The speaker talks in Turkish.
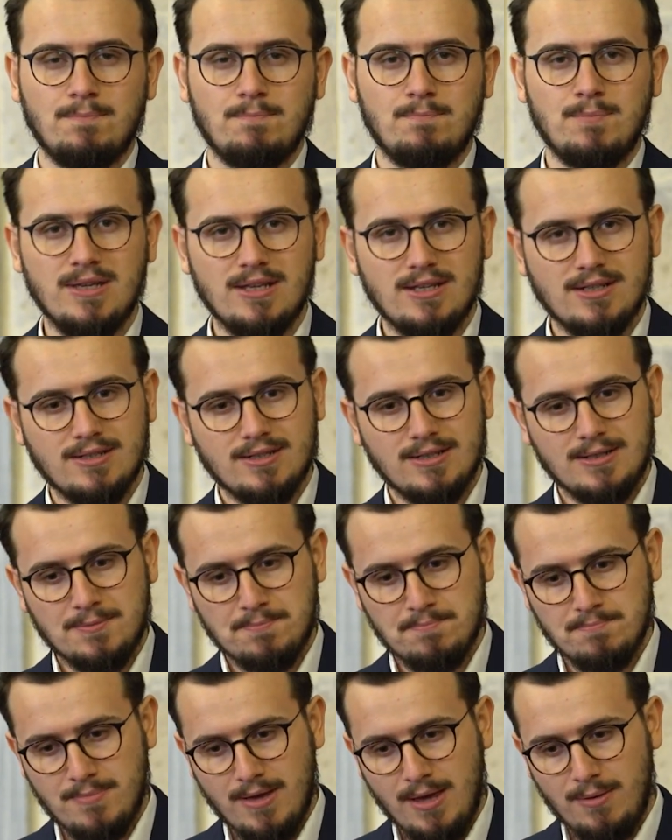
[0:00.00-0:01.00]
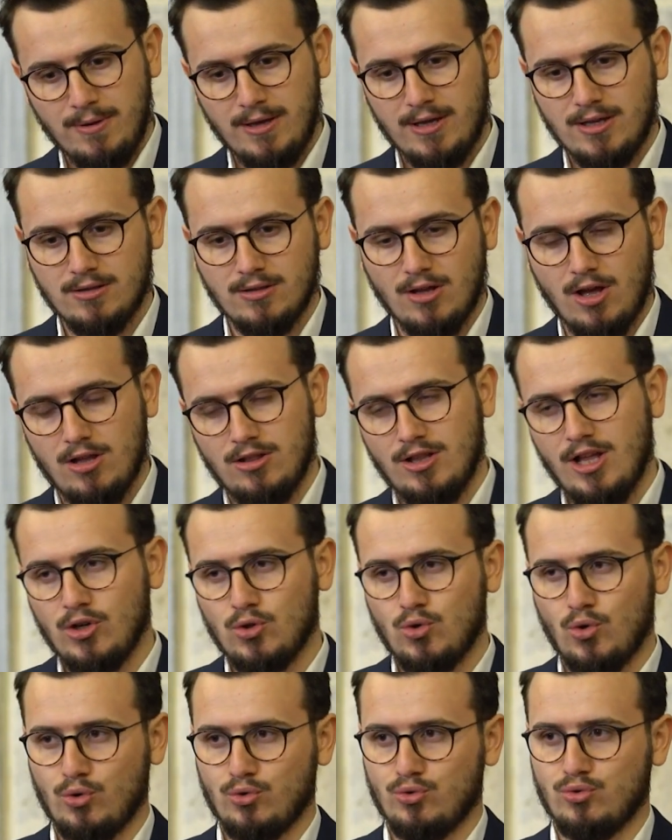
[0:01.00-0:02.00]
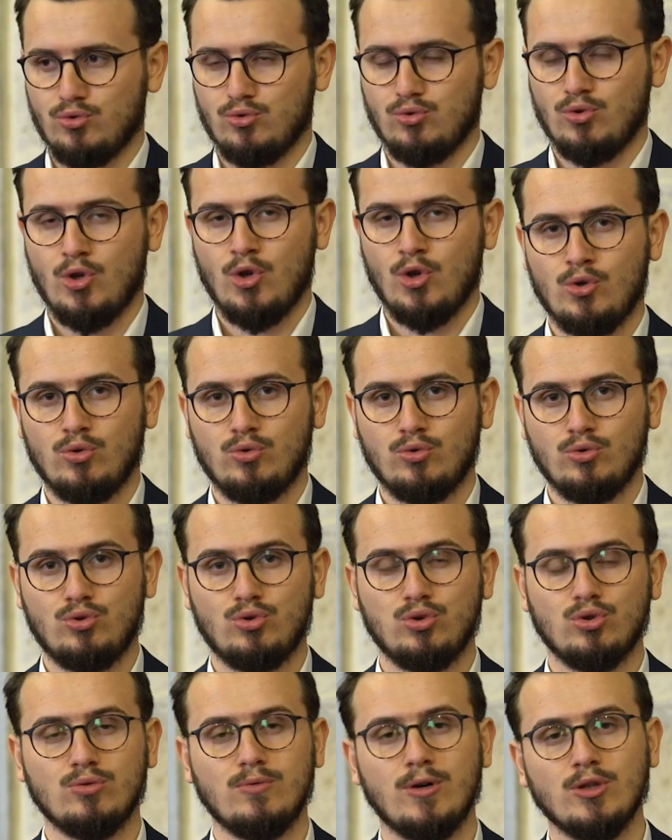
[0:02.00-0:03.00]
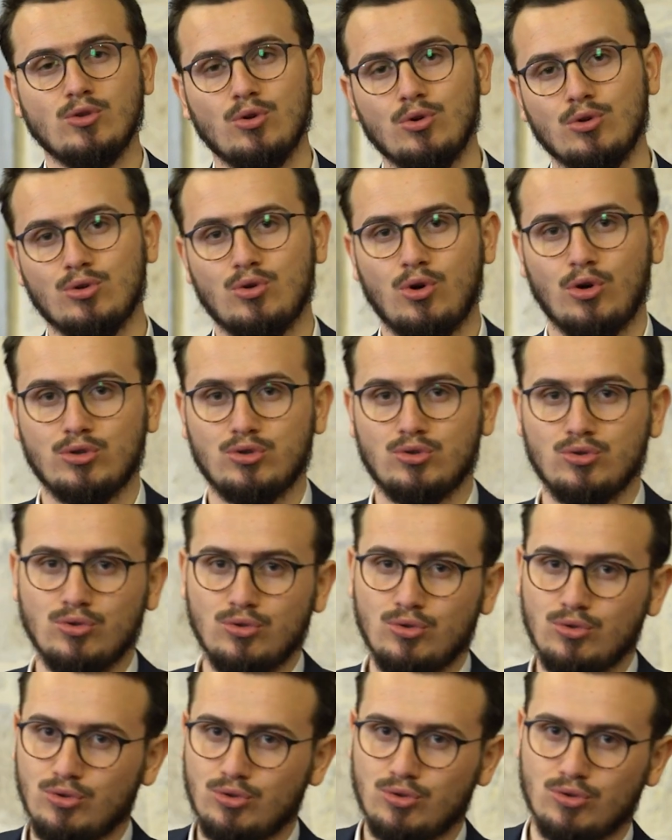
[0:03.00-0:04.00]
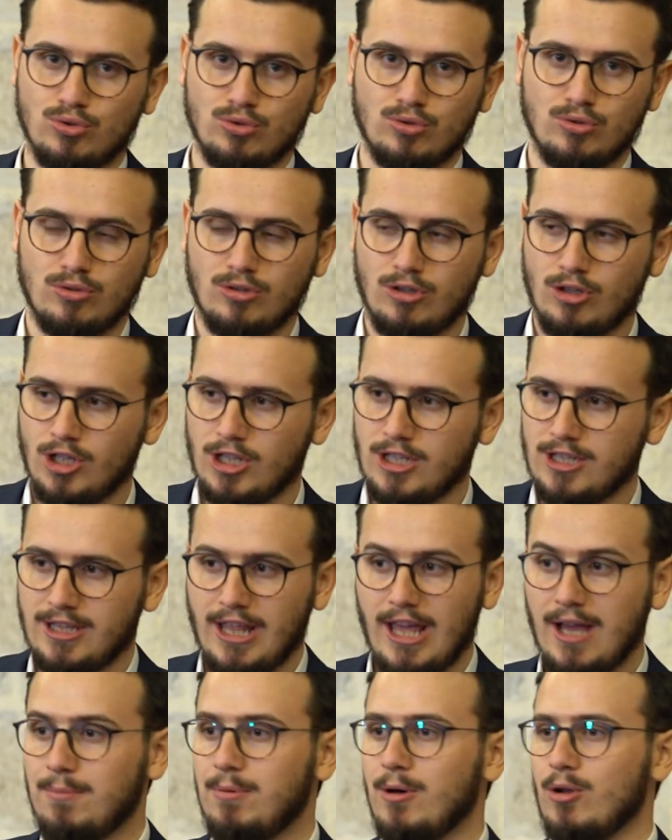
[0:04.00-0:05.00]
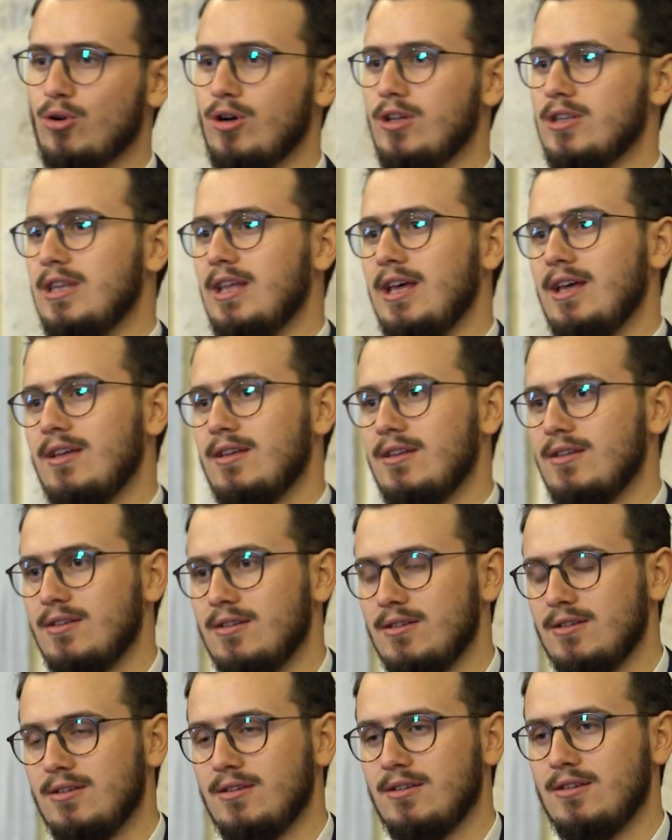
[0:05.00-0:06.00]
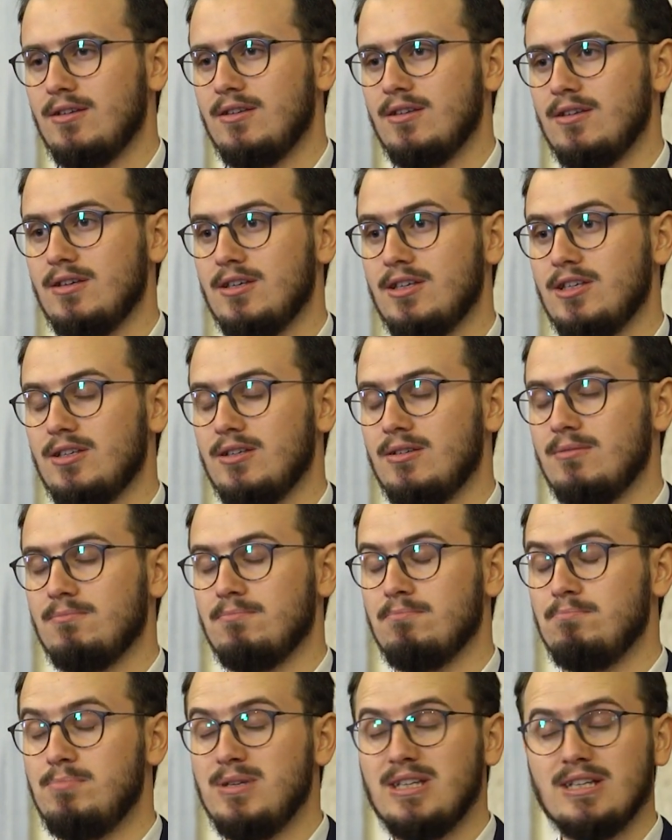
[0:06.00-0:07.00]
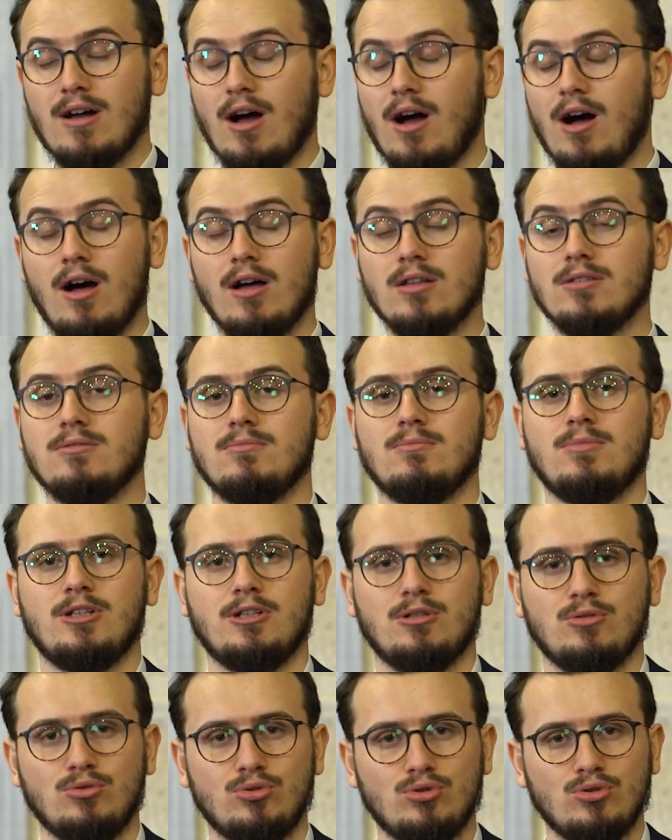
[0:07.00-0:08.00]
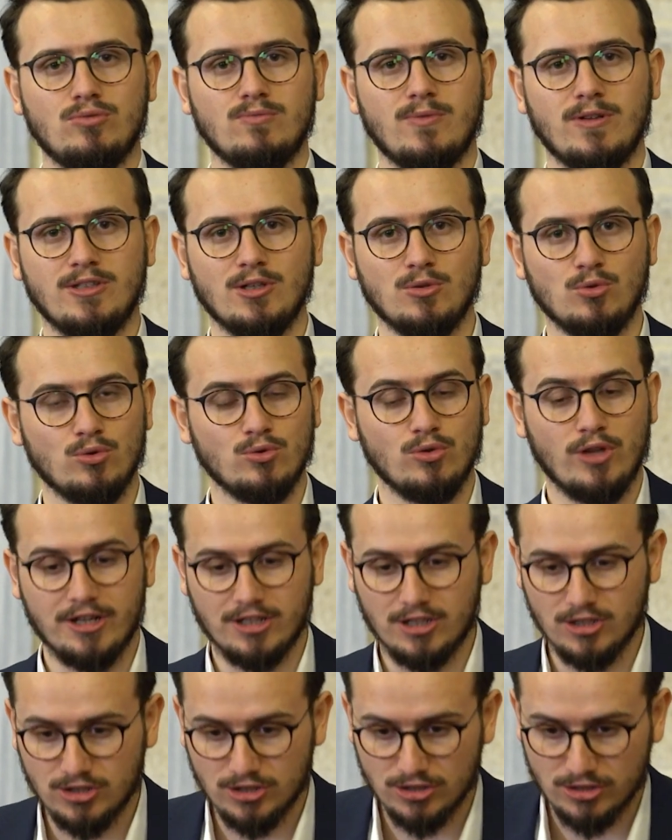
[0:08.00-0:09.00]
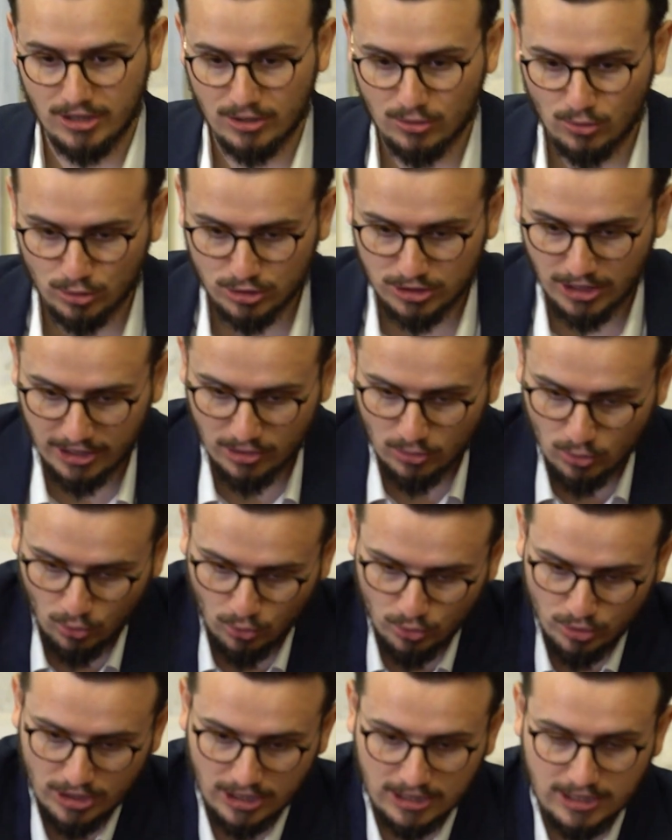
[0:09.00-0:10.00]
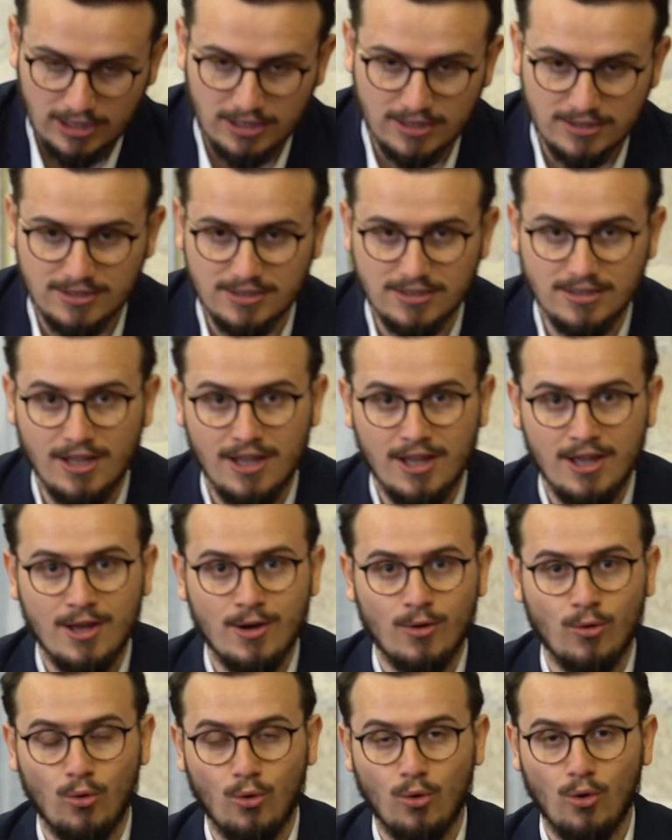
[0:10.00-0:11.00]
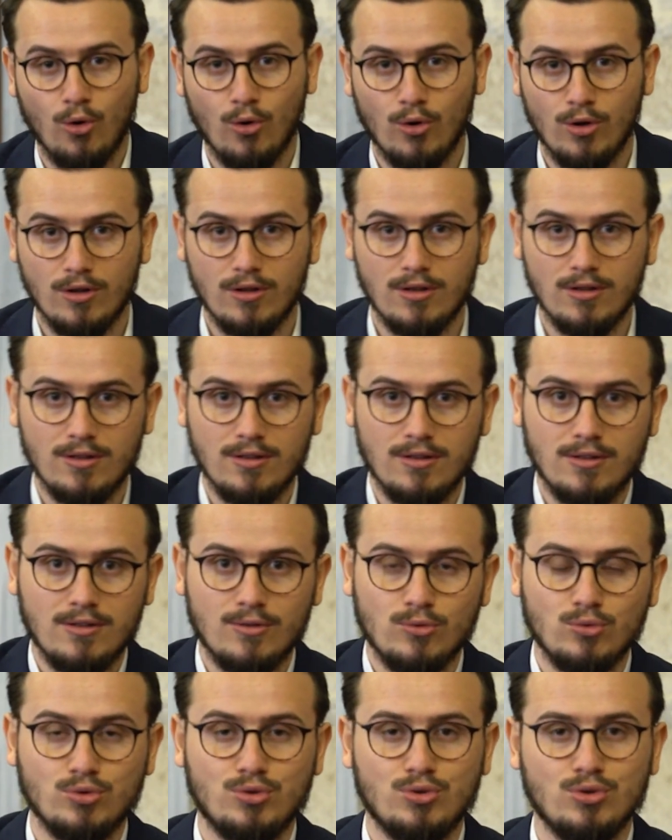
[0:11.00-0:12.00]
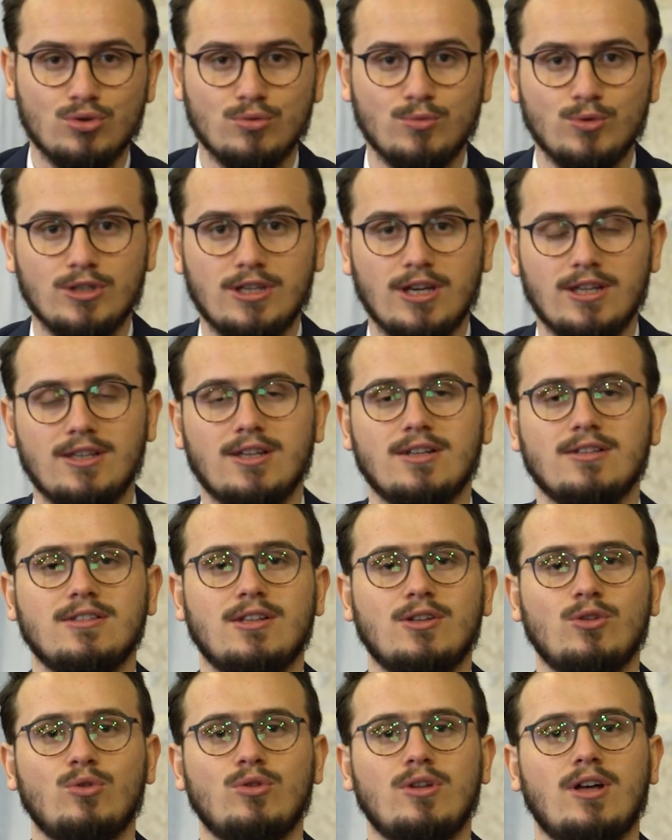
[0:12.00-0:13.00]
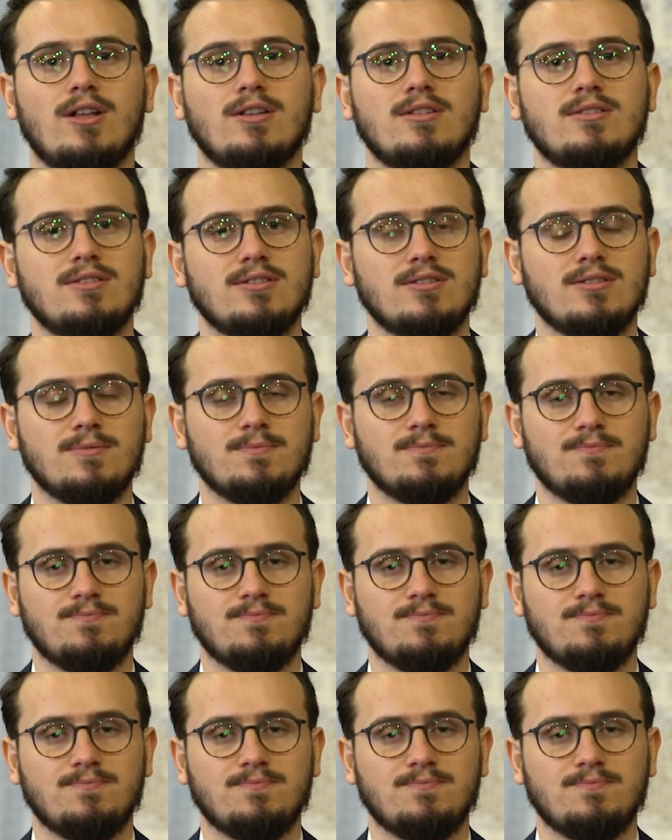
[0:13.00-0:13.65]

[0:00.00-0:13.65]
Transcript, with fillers: Bir bebeğin Allah korusun uçuruma doğru koştuğunu düşünün. Ne yapar o anne? Bir an bile düşünmeden onun arkasından koşar ki onu yakalasın, o uçurumun kenarından onu alsın.